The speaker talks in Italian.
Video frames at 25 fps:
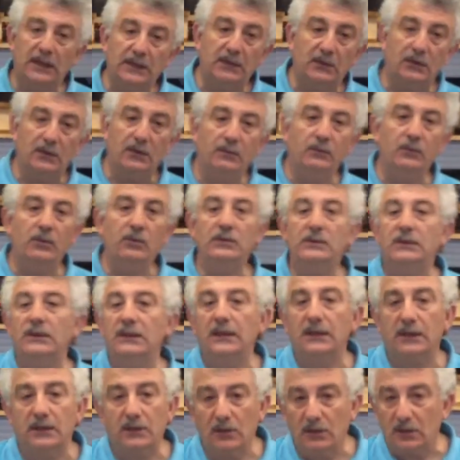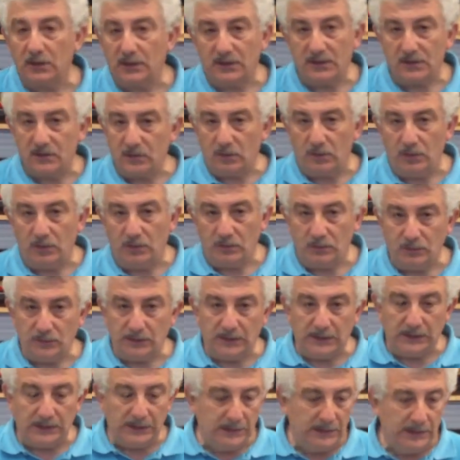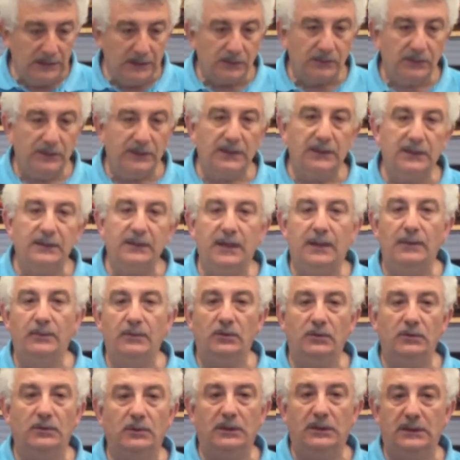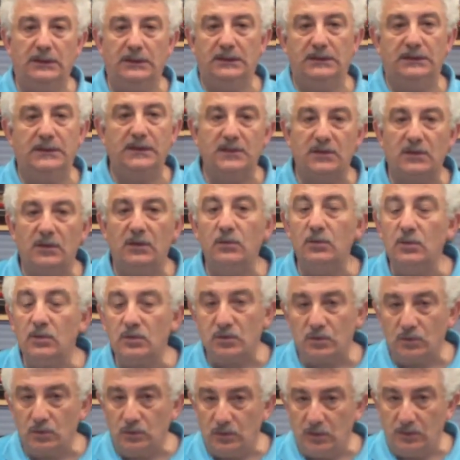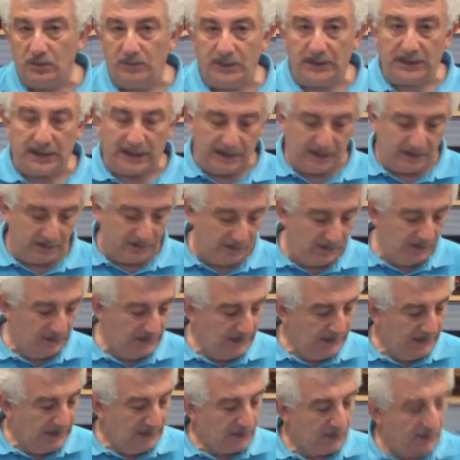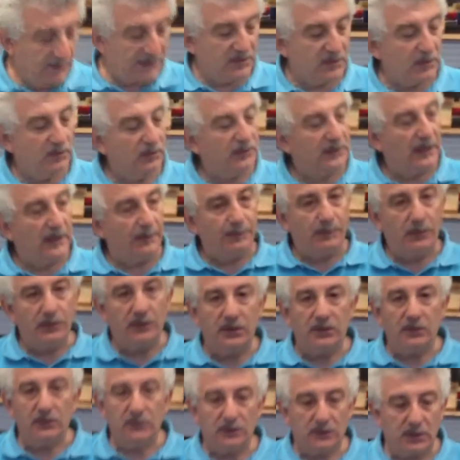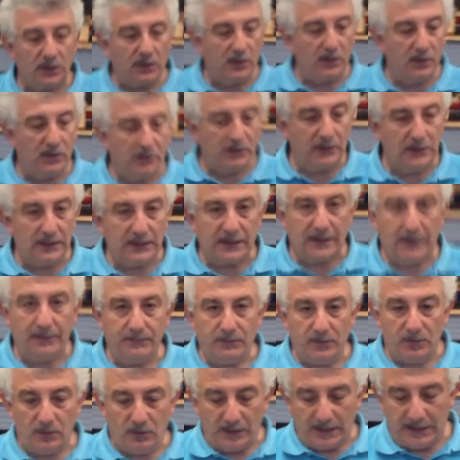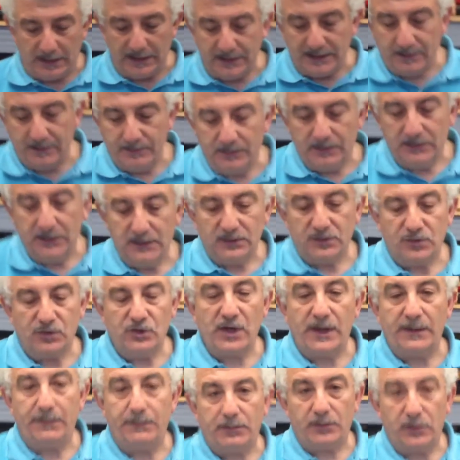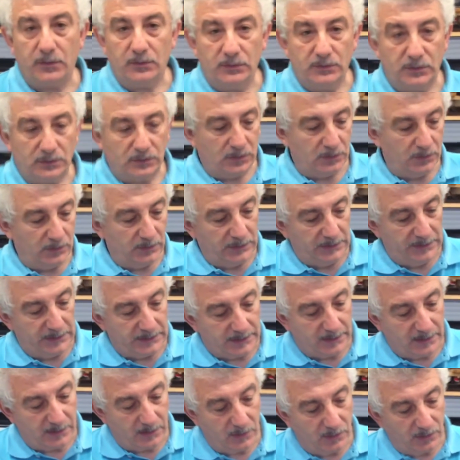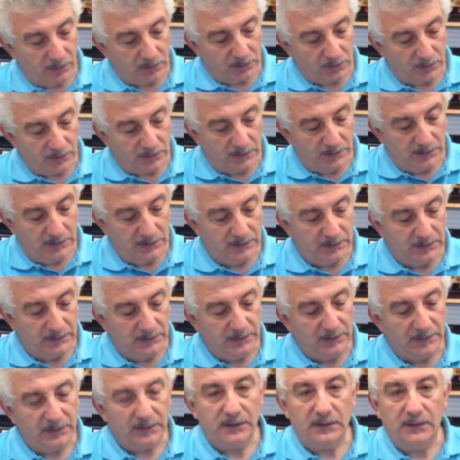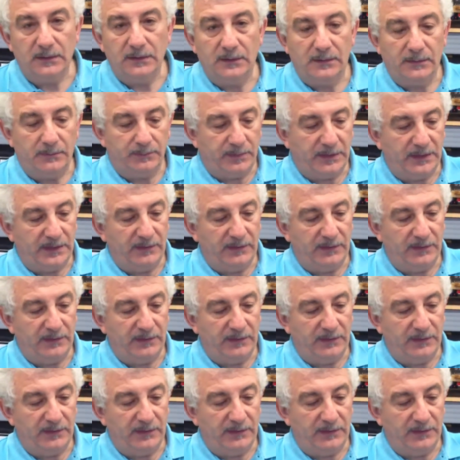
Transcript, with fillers: dimostrato che molti raccordi sono inutili, quindi andiamo adesso a uno studio mirato. Questo è un tappo di controllo del cambio ISIN, già è pronto il raccordo per